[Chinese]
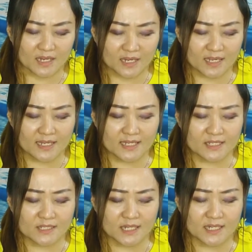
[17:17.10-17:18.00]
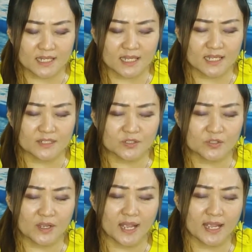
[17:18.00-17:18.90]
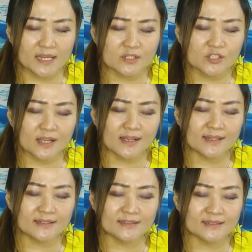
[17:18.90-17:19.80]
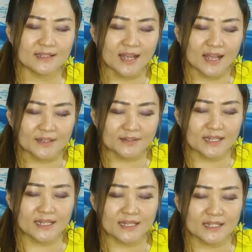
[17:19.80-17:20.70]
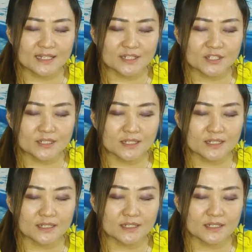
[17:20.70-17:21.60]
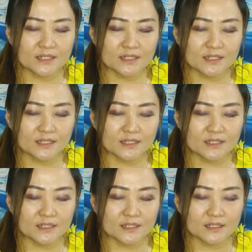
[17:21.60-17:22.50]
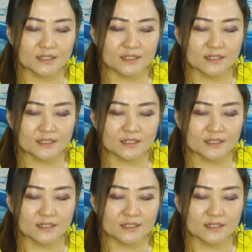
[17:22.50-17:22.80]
一颗心跟随着你的心。